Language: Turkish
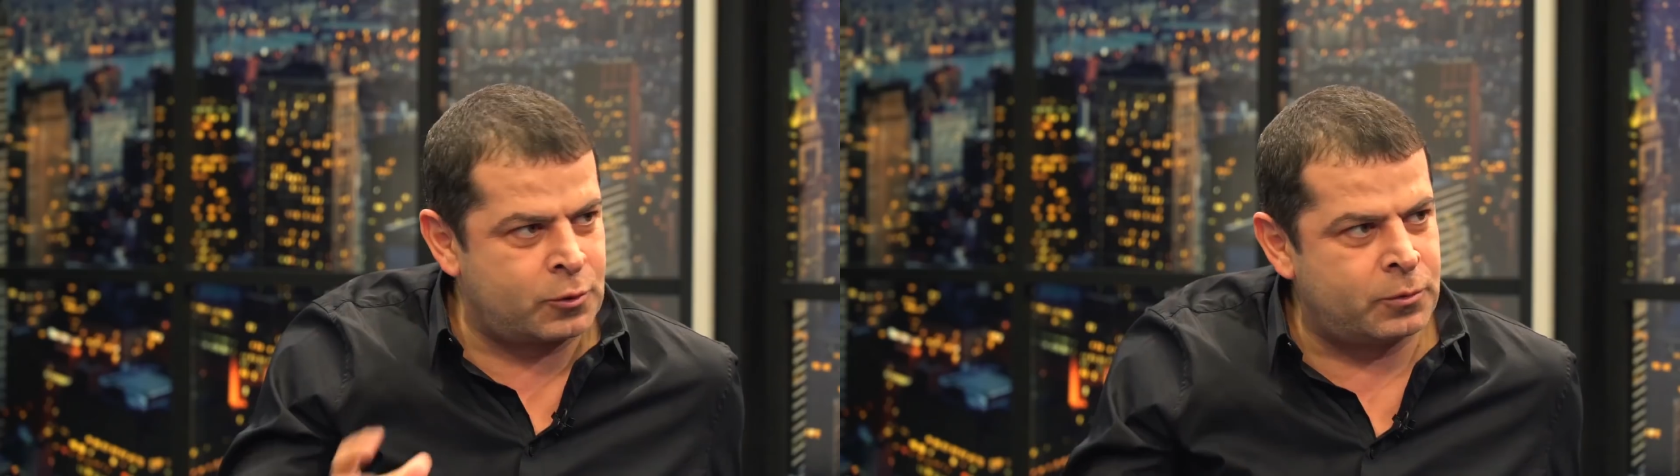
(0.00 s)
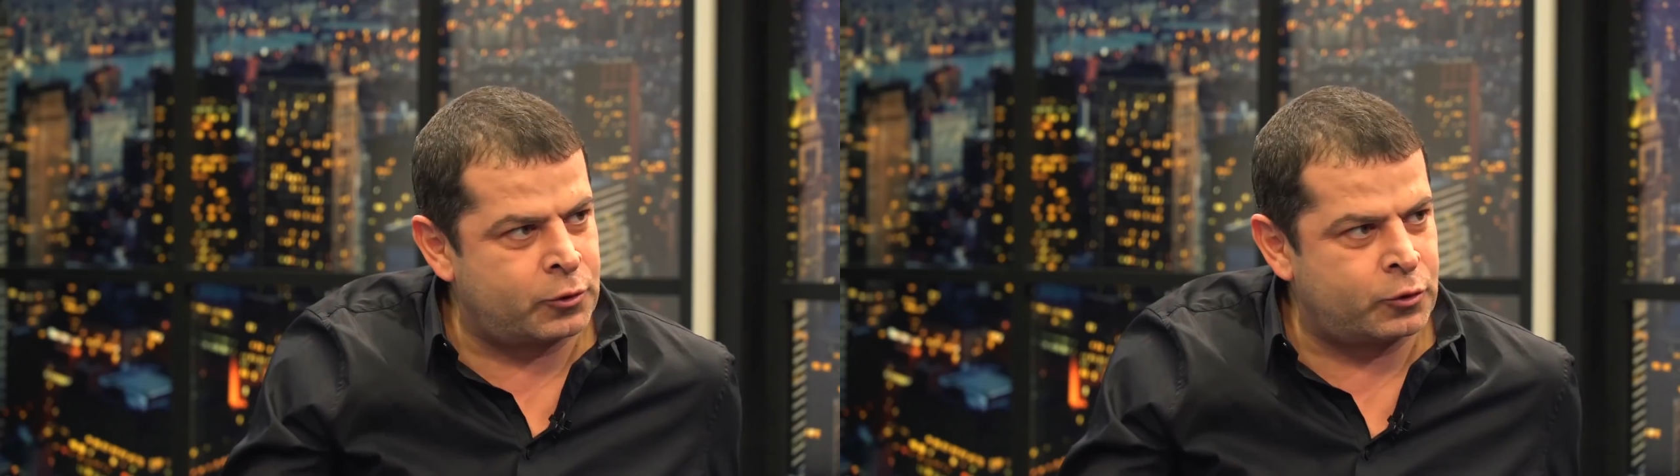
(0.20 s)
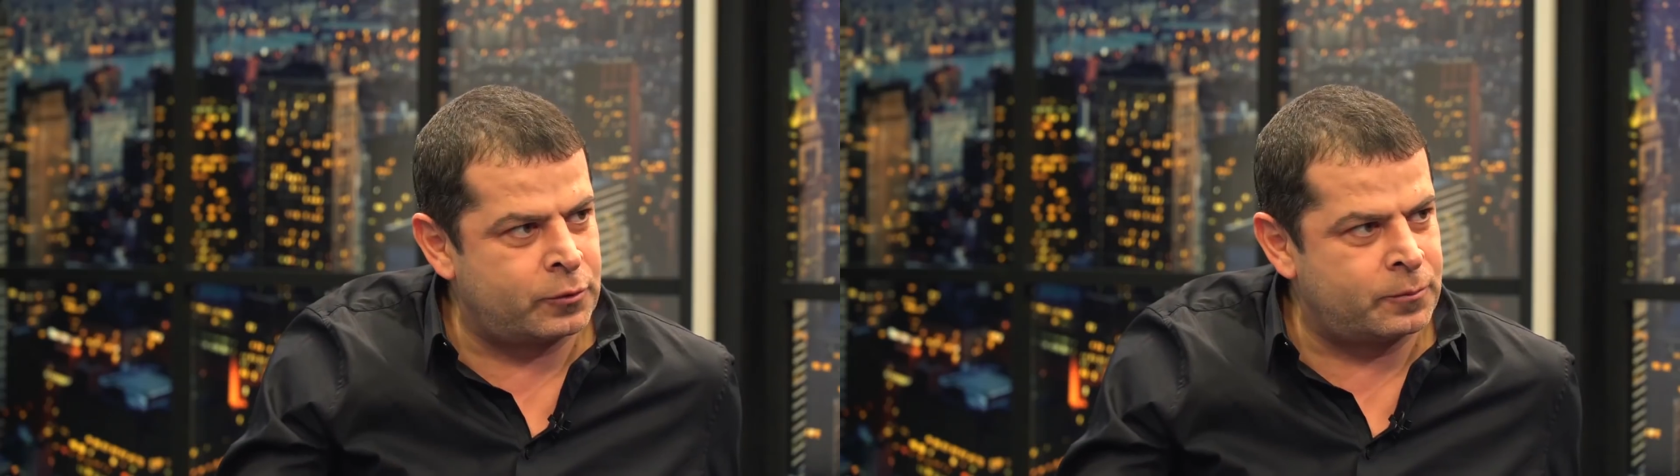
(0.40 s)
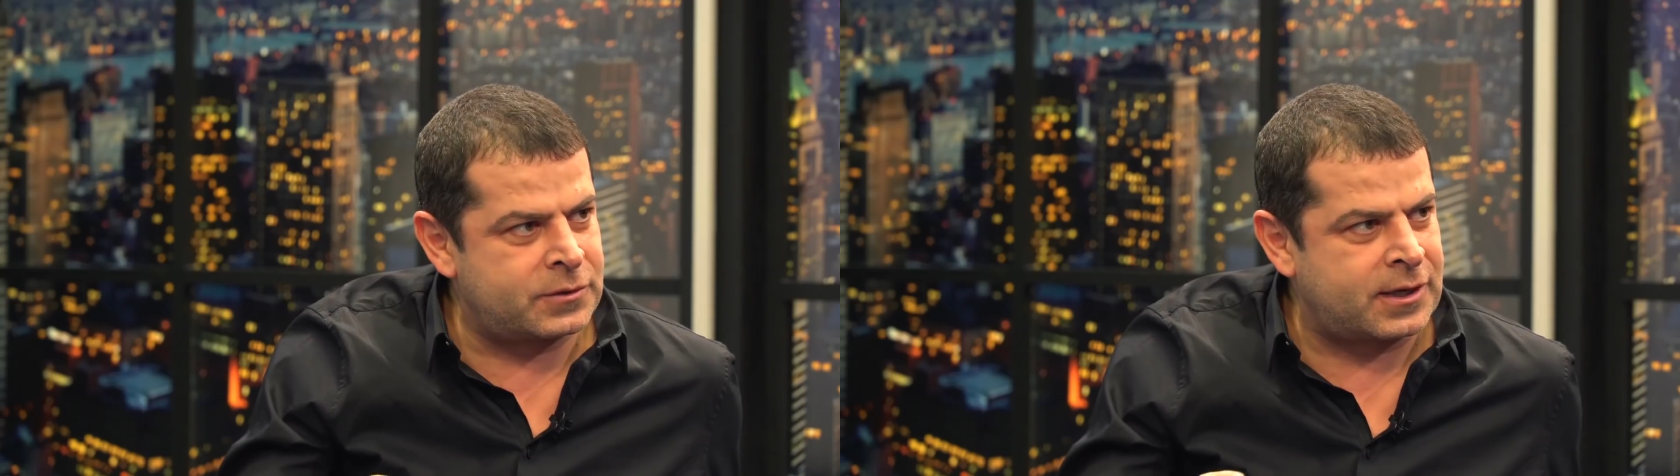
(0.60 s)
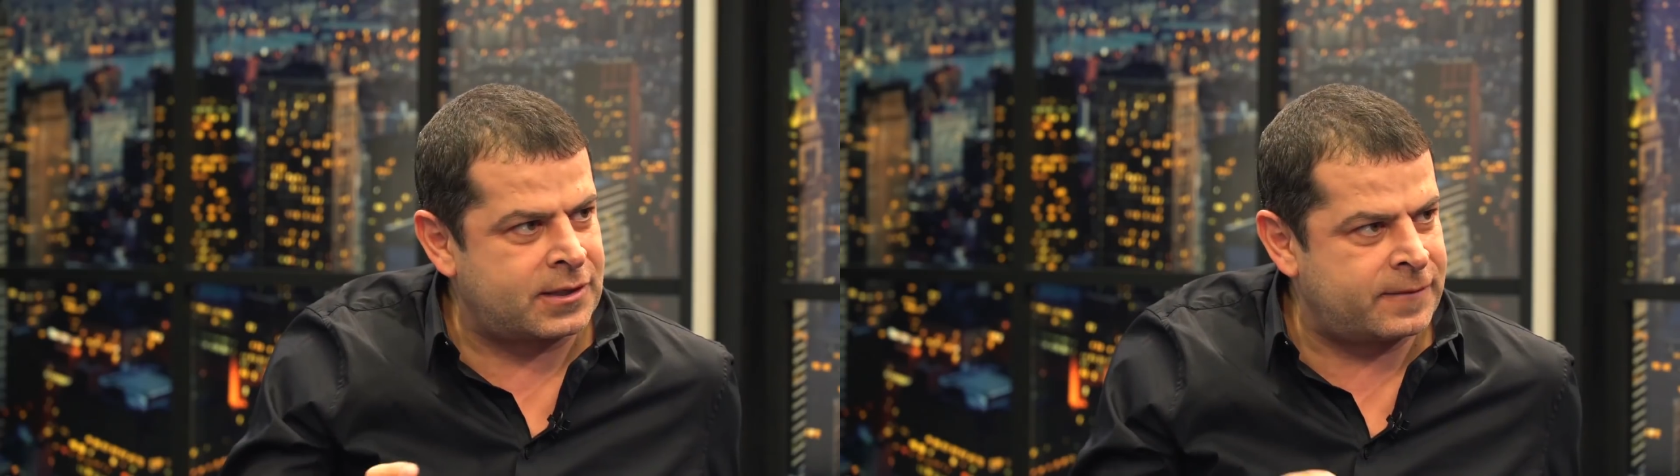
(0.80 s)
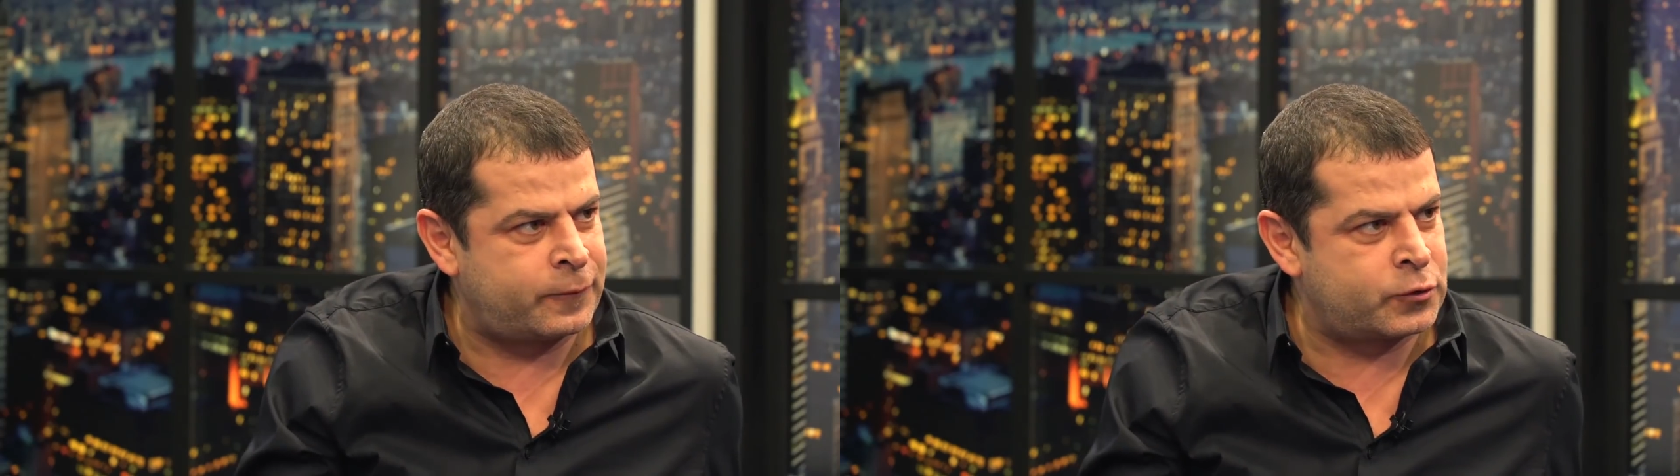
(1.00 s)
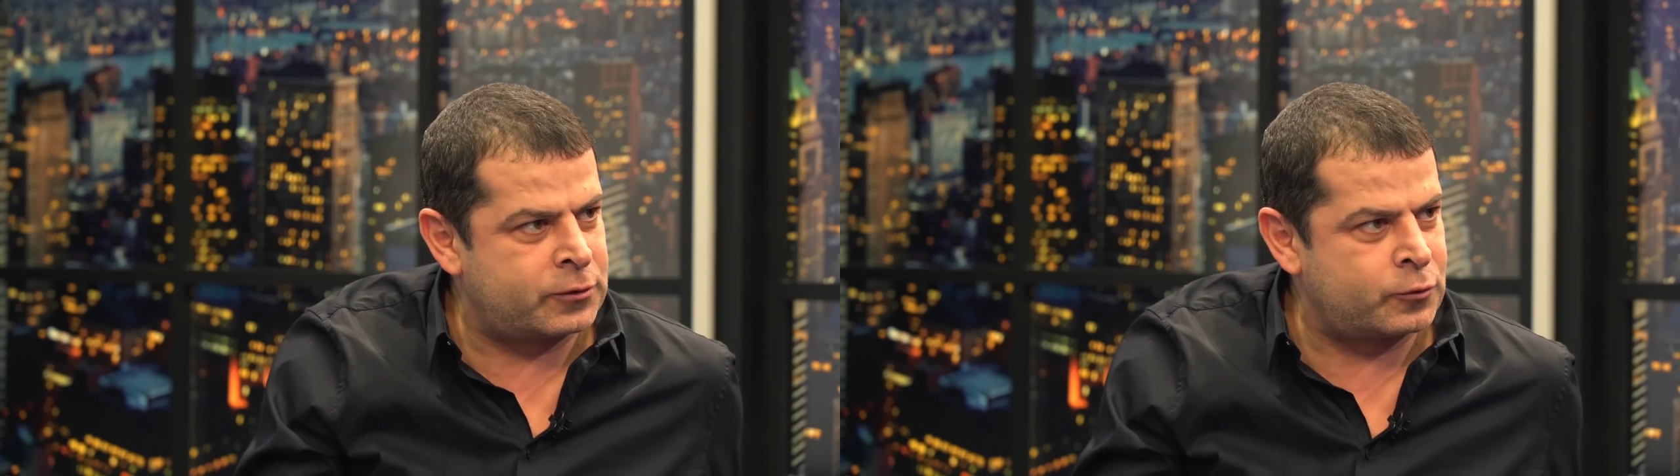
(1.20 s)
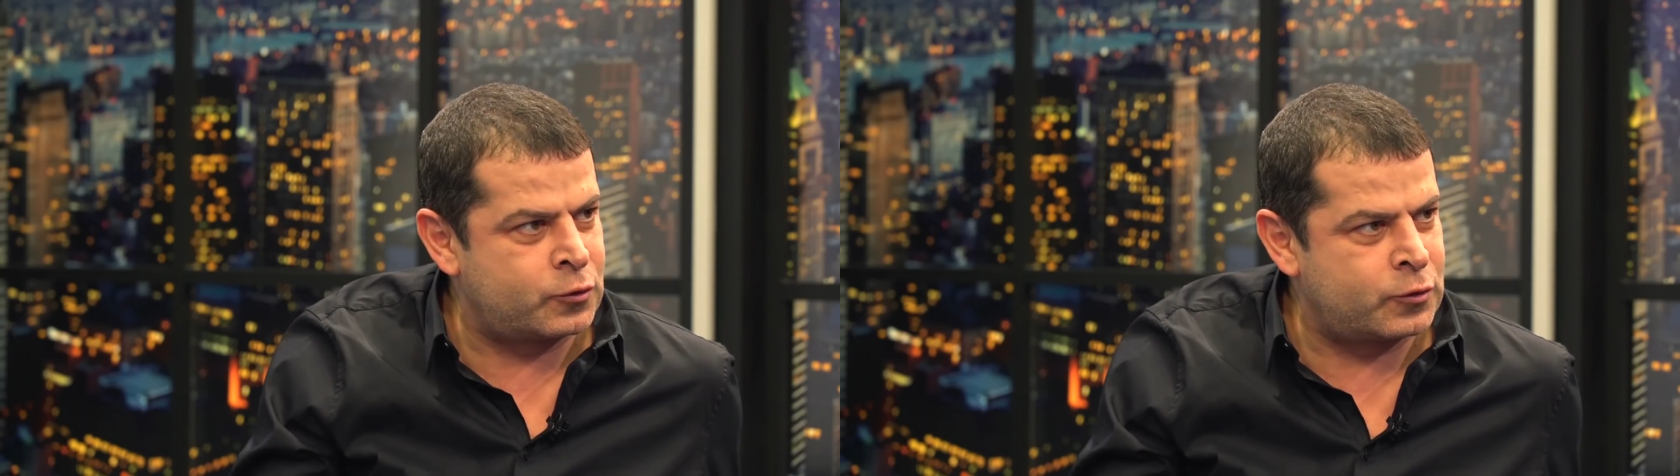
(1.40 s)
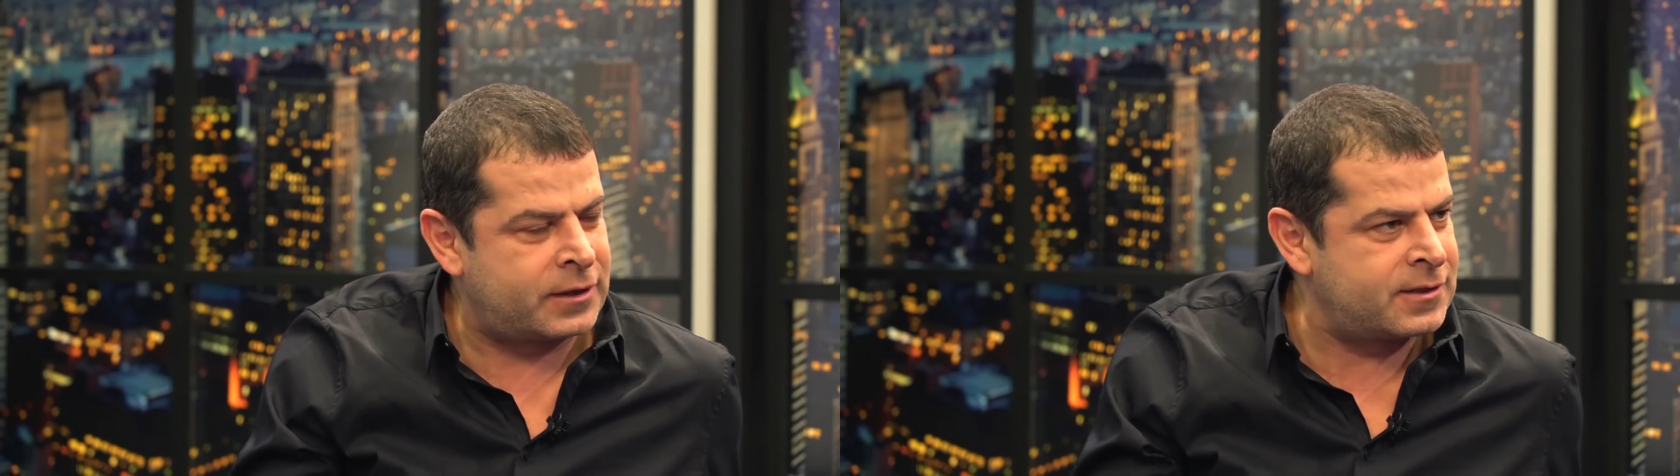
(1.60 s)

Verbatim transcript: Bir gün evet. bakıyorum saksafon çalıyorsun,